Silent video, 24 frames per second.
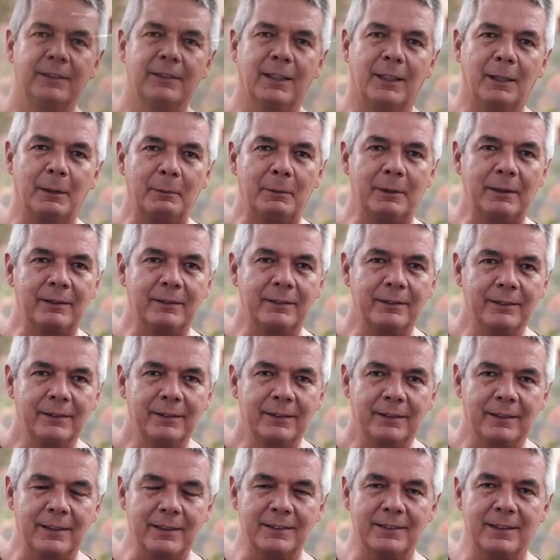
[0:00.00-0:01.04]
a ver,
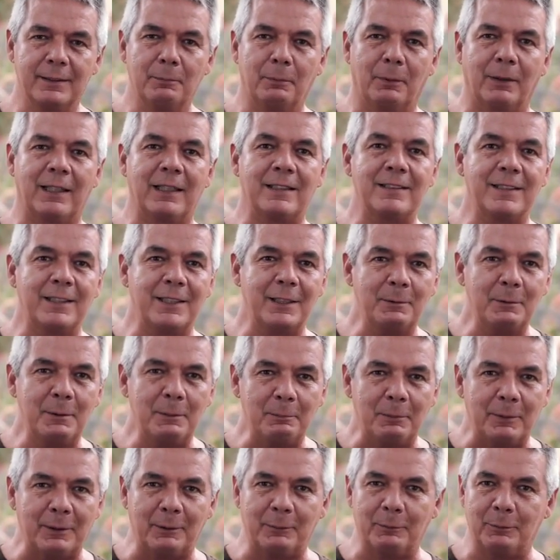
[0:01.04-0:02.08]
quién sabe para qué sirve,
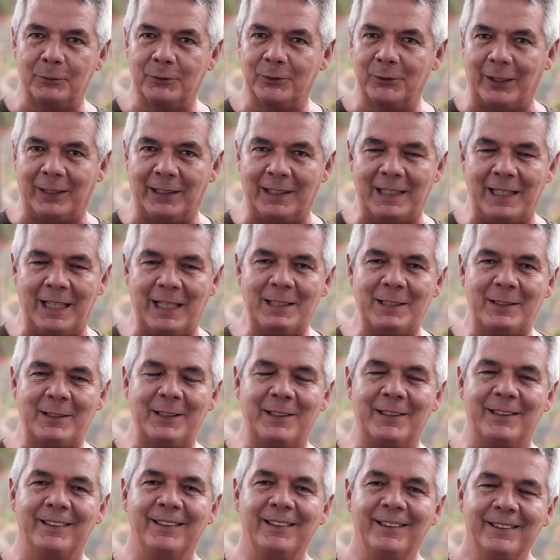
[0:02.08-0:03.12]
pero pues
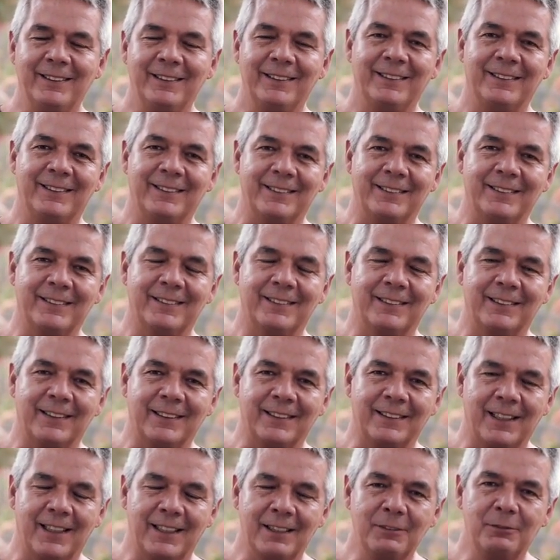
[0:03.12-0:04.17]
adelante. Este,
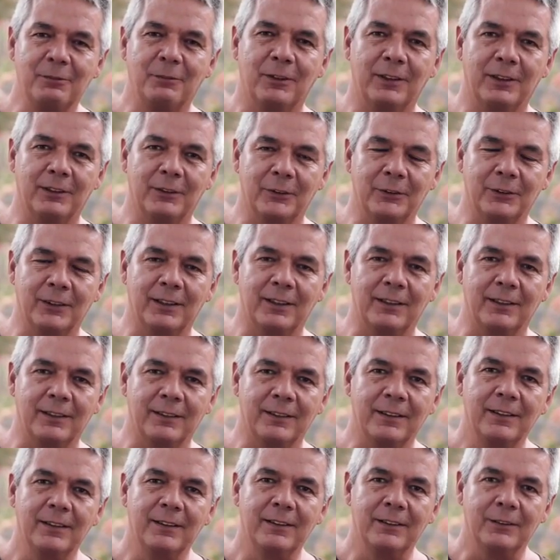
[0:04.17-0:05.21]
y ahí fue donde
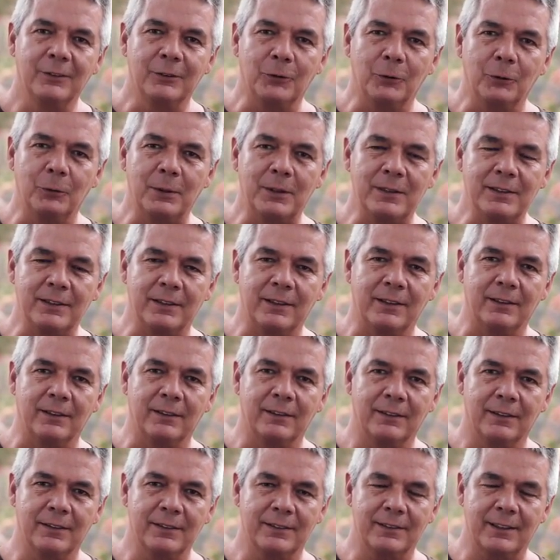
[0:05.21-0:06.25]
tuve este,
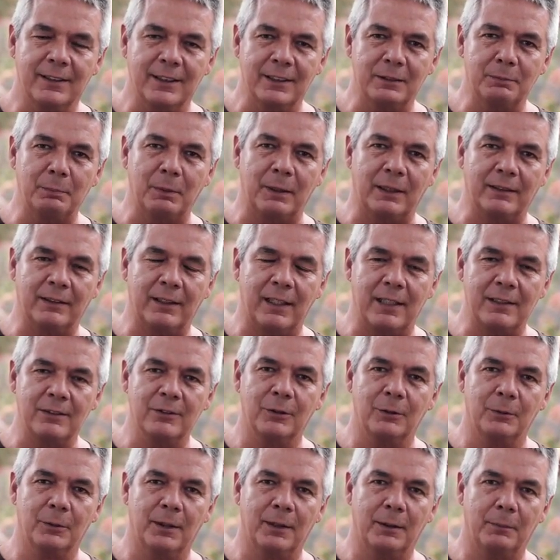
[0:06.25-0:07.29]
este despertar
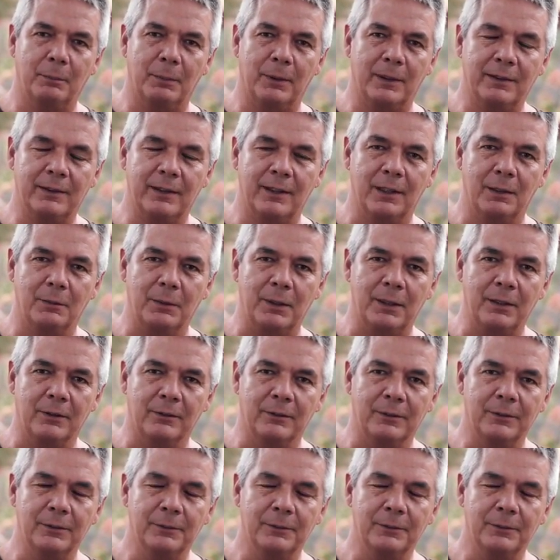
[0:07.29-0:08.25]
sobre la parte del vino.